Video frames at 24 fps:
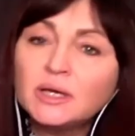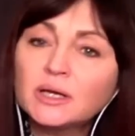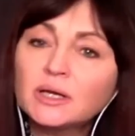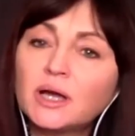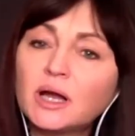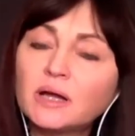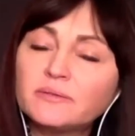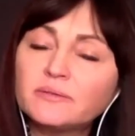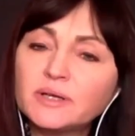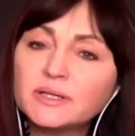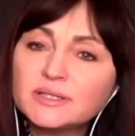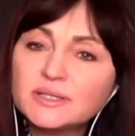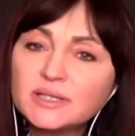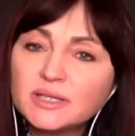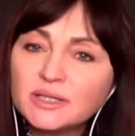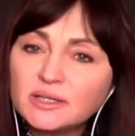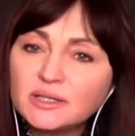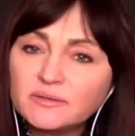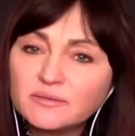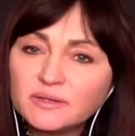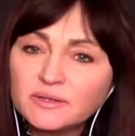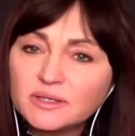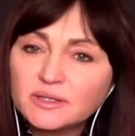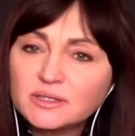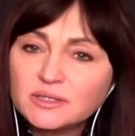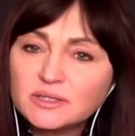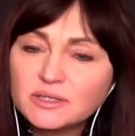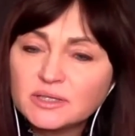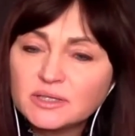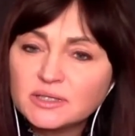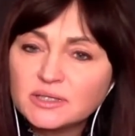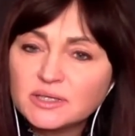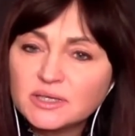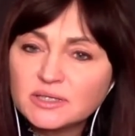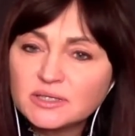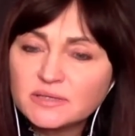Как вы
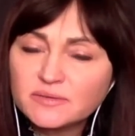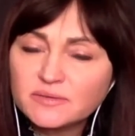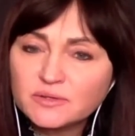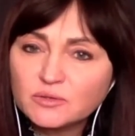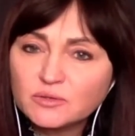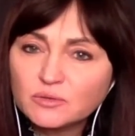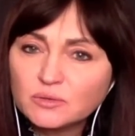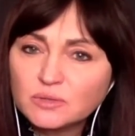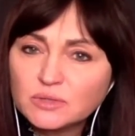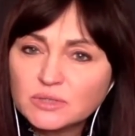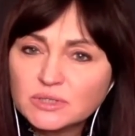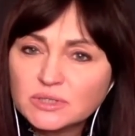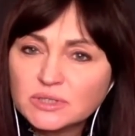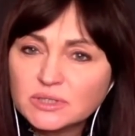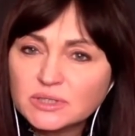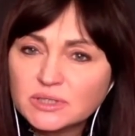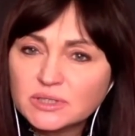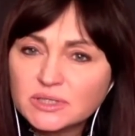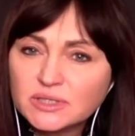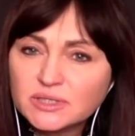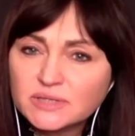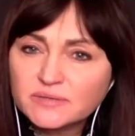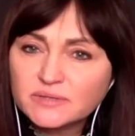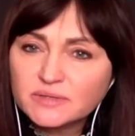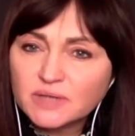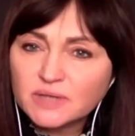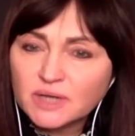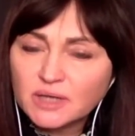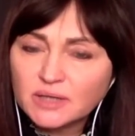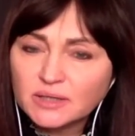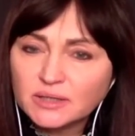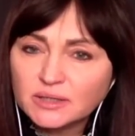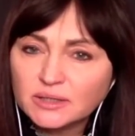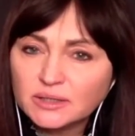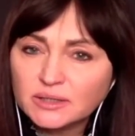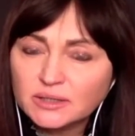оцениваете действия Турции, действия
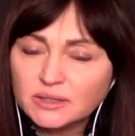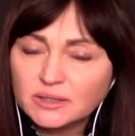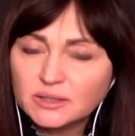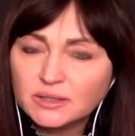Ирана?